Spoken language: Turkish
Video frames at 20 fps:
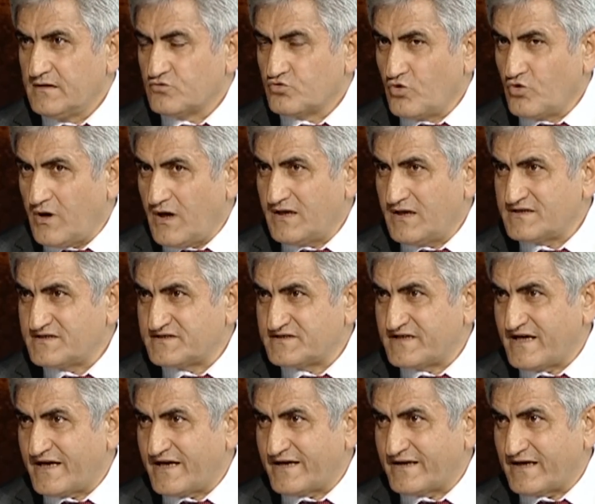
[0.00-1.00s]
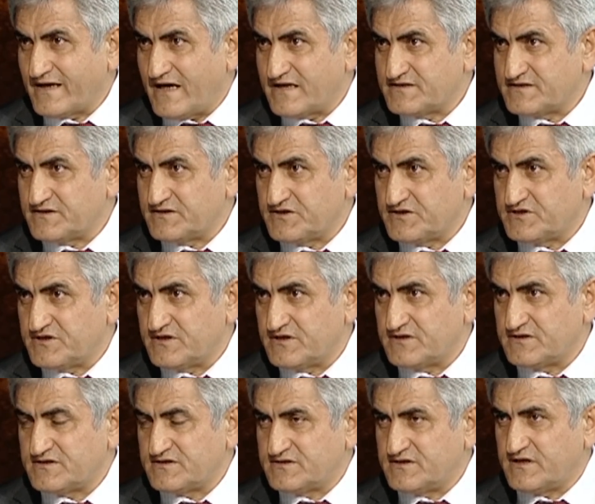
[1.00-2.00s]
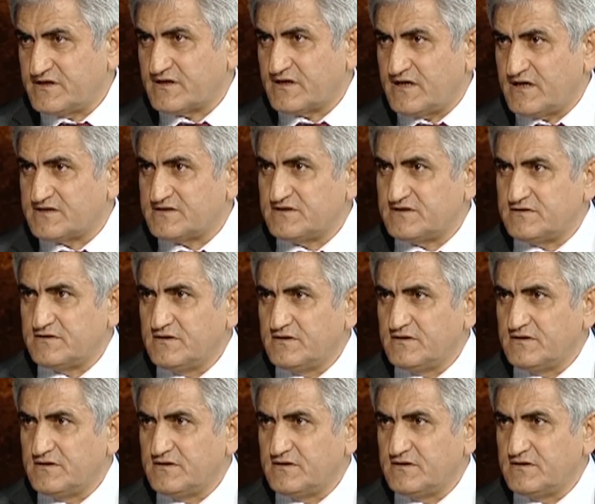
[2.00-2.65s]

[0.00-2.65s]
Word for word: Doğal stearik asit içerir. Stearik asit